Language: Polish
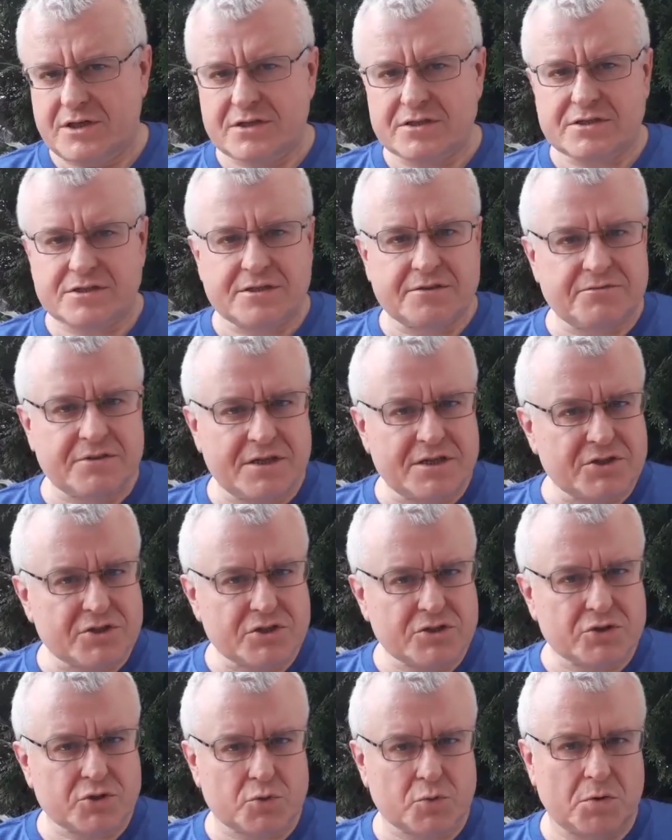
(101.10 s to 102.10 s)
że nasz
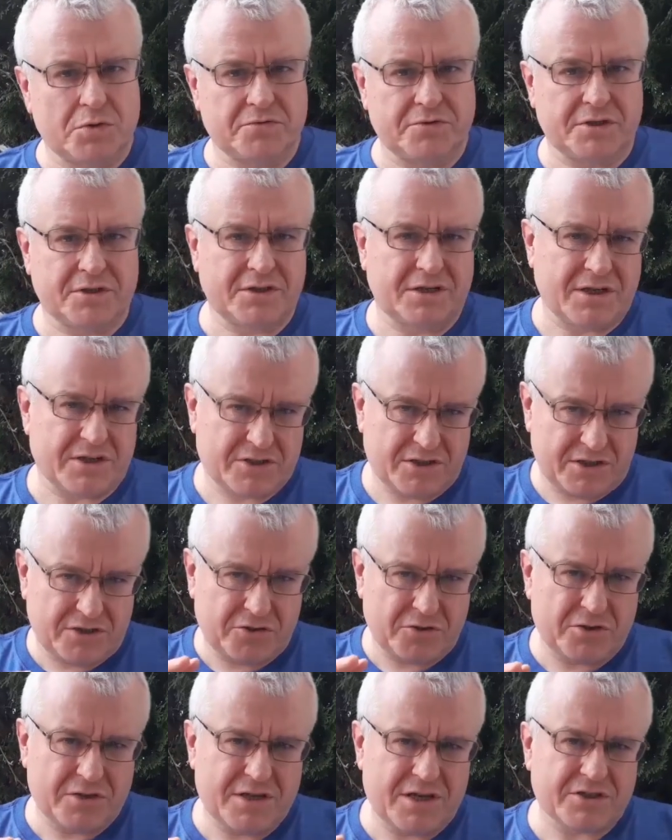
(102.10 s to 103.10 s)
zewnętrzny człowiek
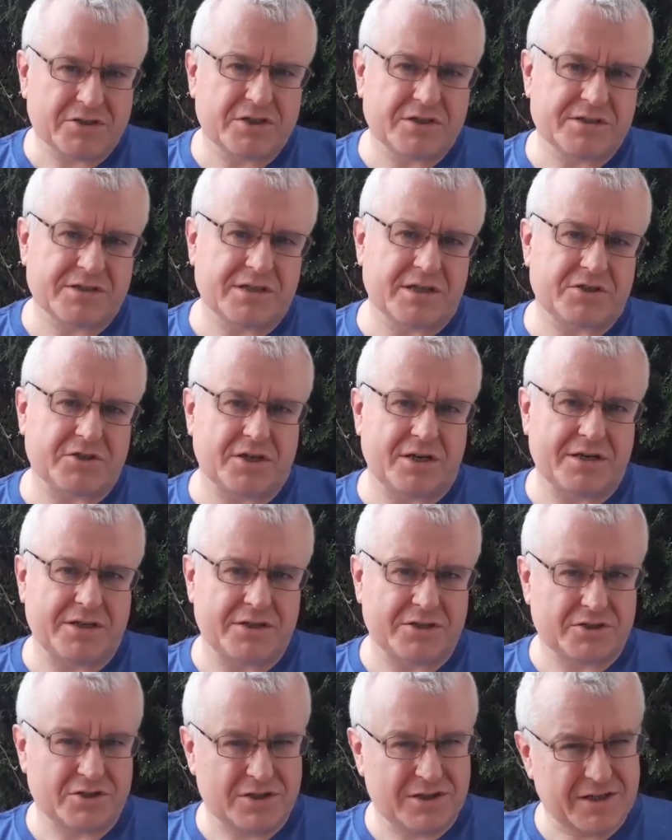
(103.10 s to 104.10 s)
każdego dnia się starzeje,